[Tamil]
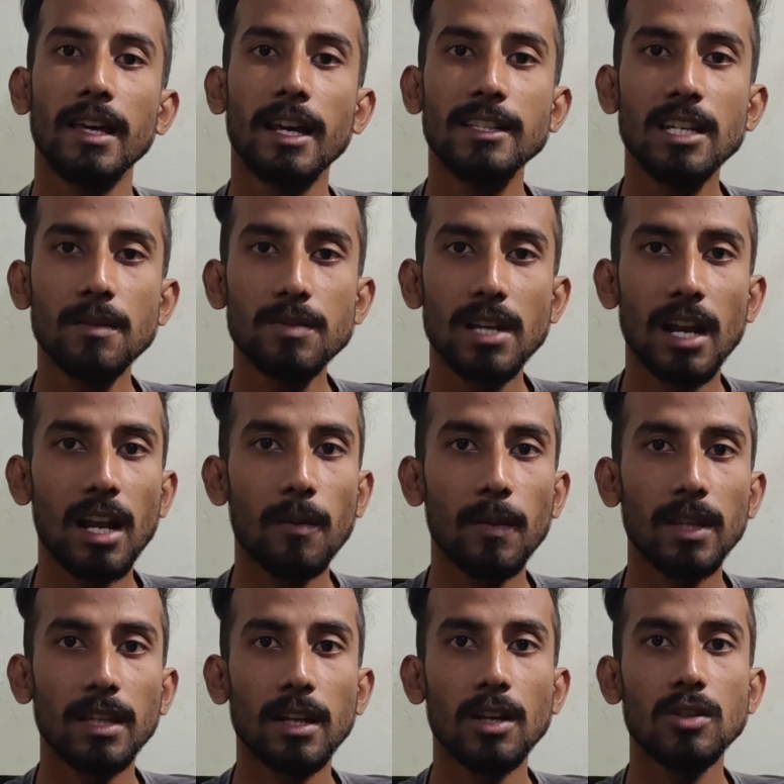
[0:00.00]
எஜிப்சியன்லாம்
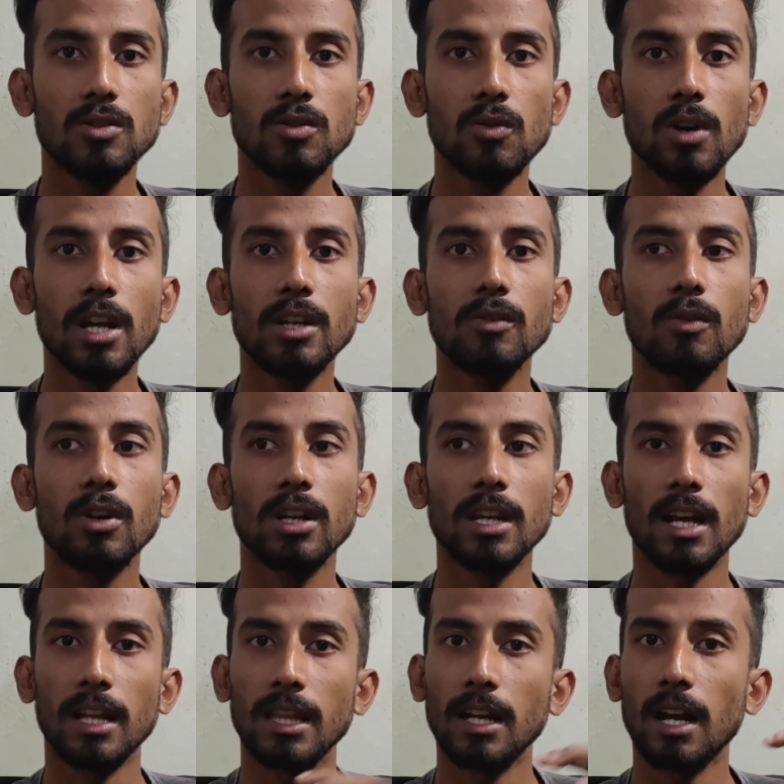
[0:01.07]
பார்த்திங்கன்னா ஜூலை டுவெண்ட்டி
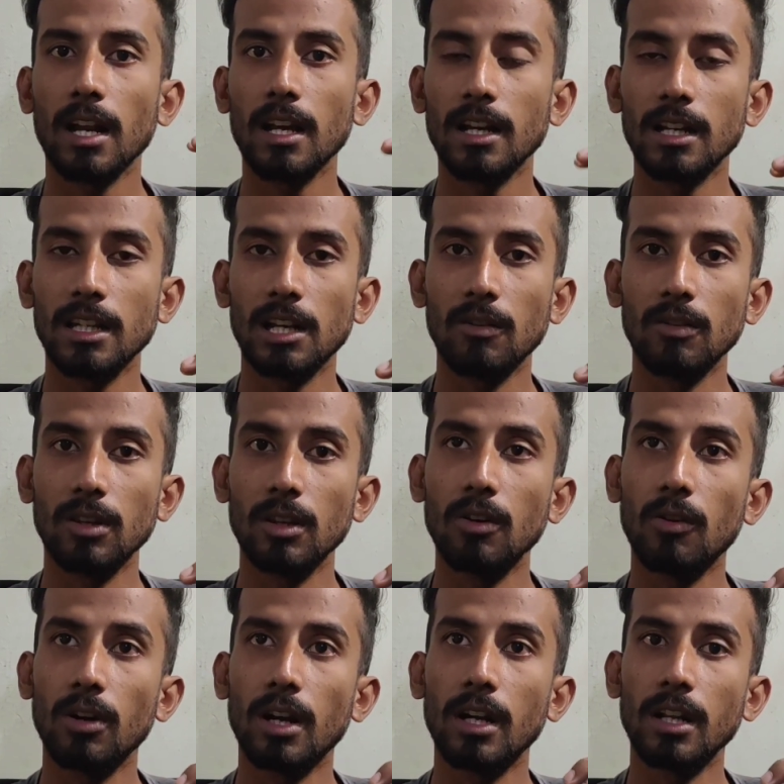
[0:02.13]
அந்த காலகட்டத்தில் வந்து
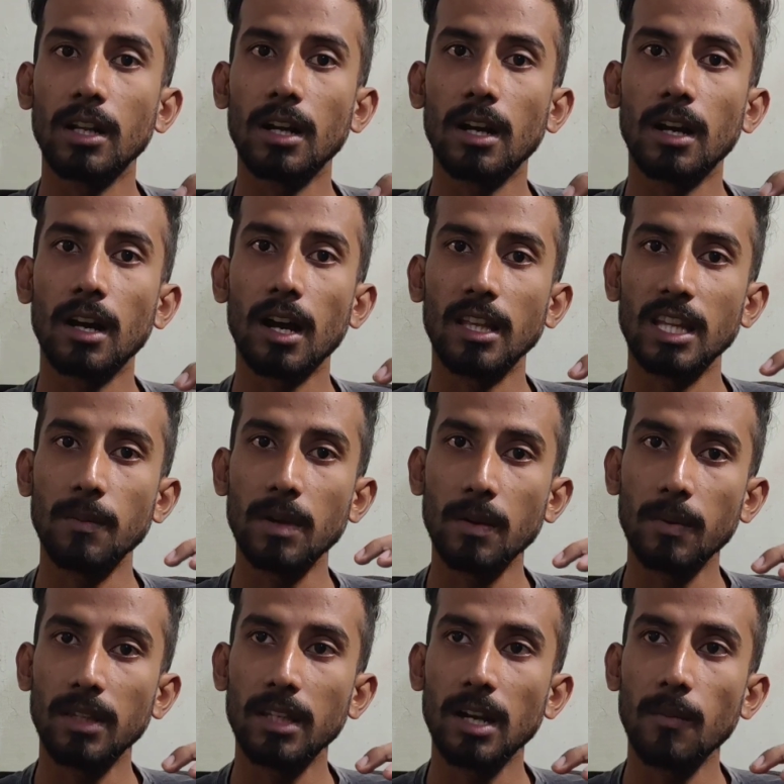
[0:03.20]
கொண்டாடி இருக்காங்க அதே மாதிரி
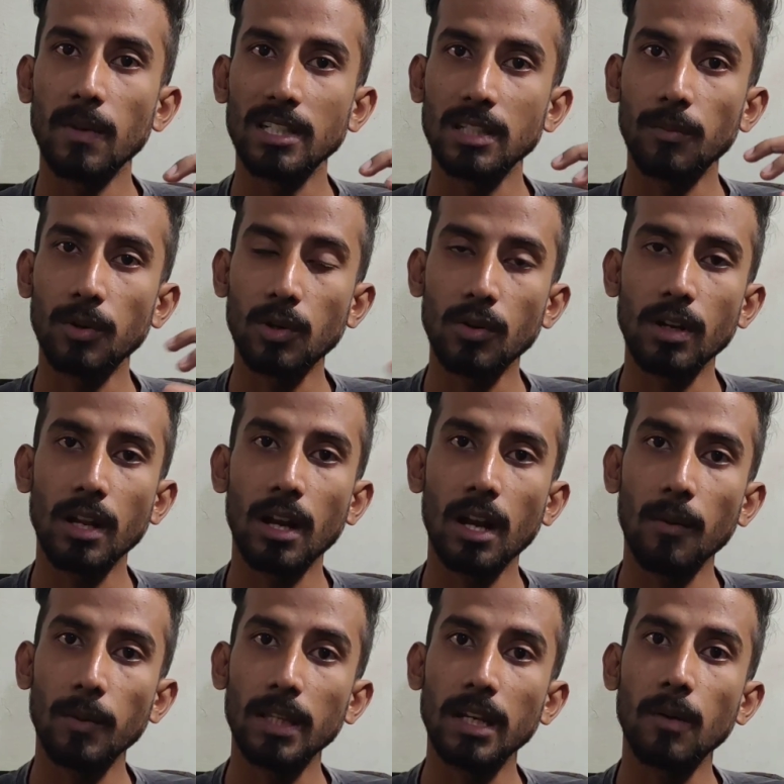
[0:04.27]
பார்த்திங்கன்னா
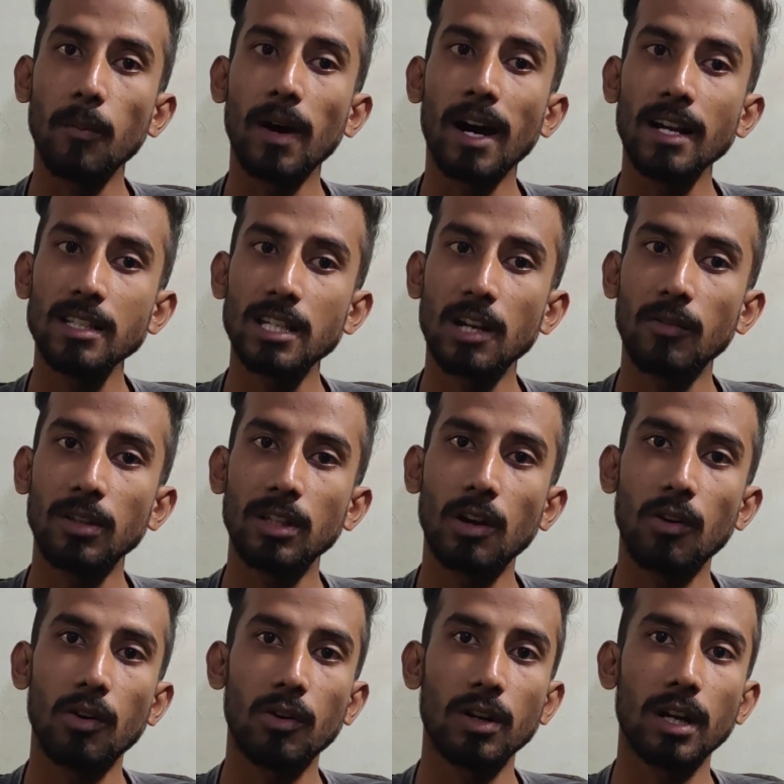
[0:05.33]
மெசபட்டோனியன்லாம் பார்த்திங்கன்னா மார்ச்சில் வந்து
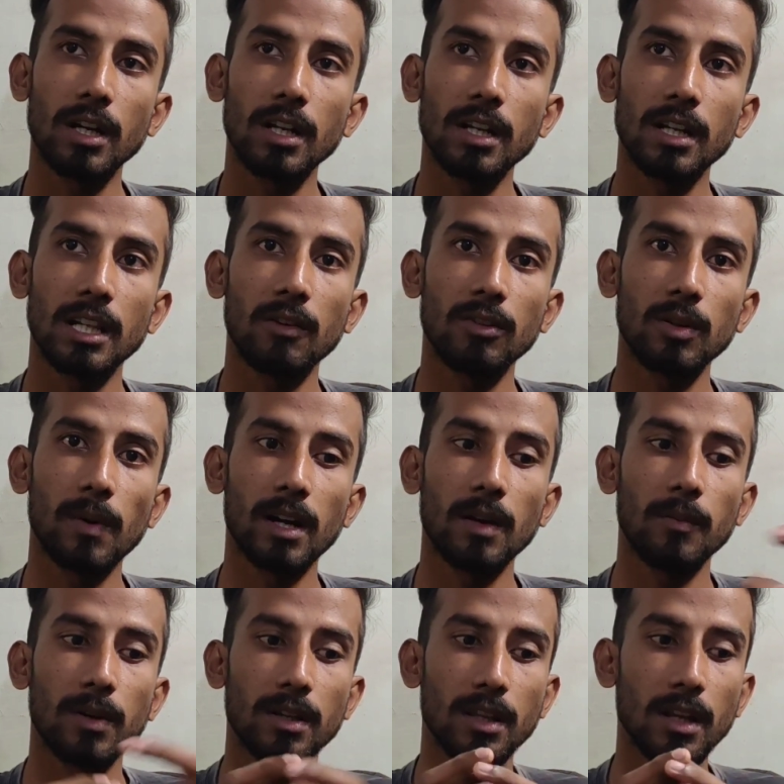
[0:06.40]
அவங்க கொண்டாடி இருக்கிறத வந்து
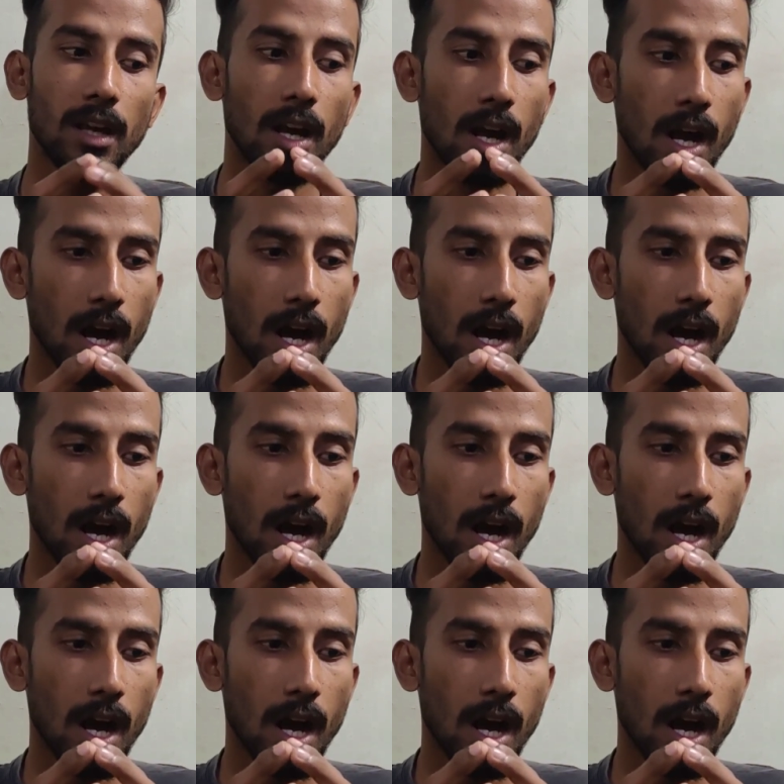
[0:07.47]
பார்க்கப்படுது